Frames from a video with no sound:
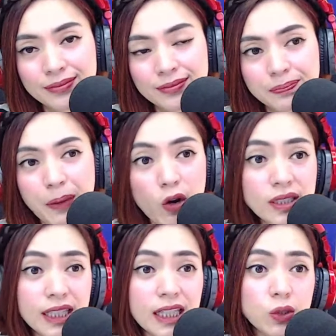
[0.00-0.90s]
Pero
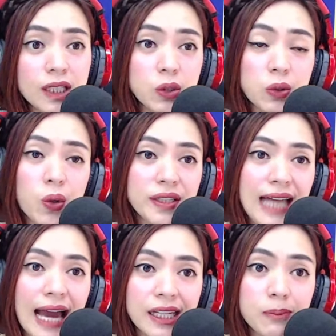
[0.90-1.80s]
hindi ito natuloy
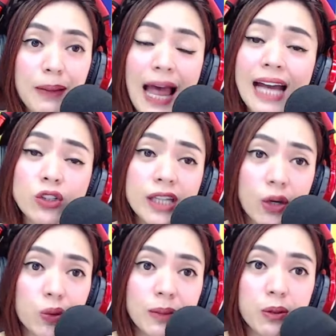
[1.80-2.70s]
dahil plano niya
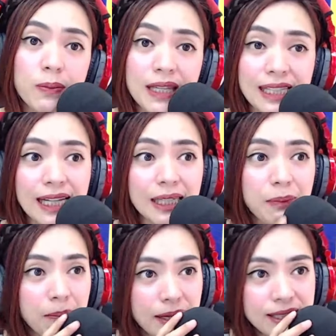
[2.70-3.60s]
uli bumalik ng
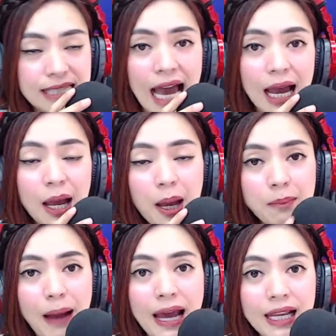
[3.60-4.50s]
ibang bansa
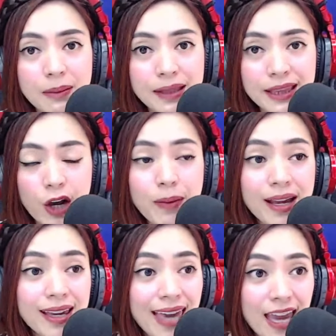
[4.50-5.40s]
para naman daw
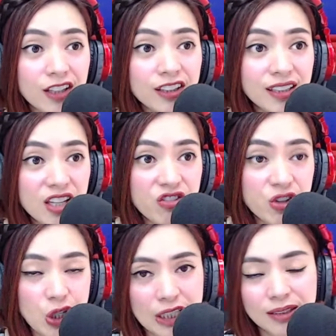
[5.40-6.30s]

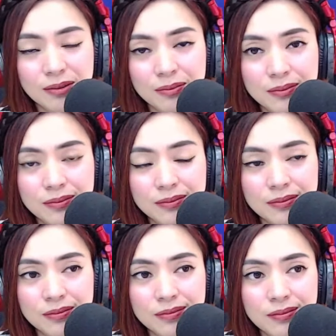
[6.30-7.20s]
mag-caregiver.
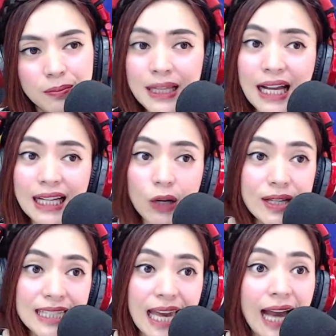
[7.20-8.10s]
Malaki raw
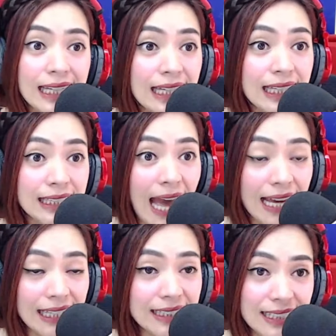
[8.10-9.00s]
kasi ang
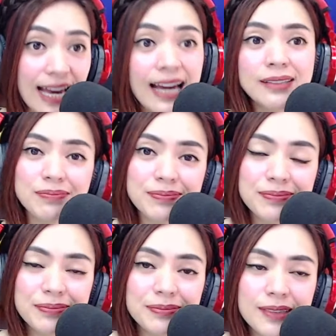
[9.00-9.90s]
kikitain niya.
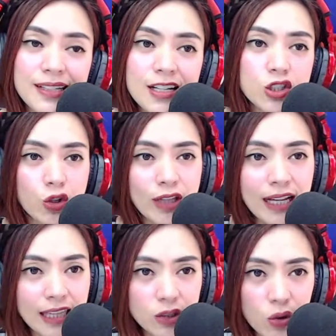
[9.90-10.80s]
So
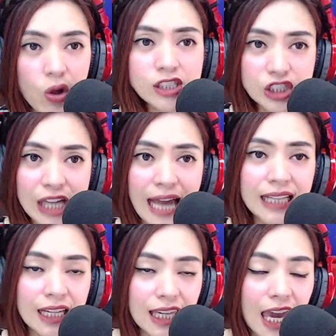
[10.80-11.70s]
nag-enroll siya
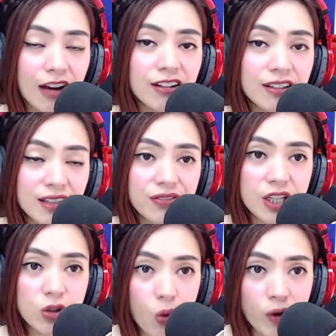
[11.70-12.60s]
ng
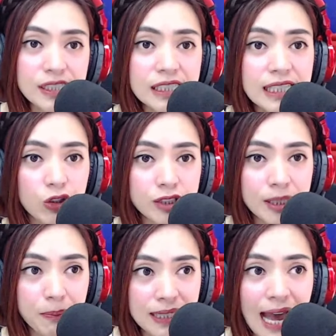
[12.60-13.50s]
caregiving course dito sa
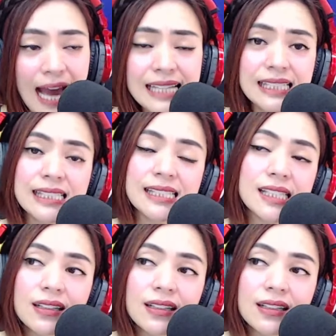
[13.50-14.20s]
Pinas.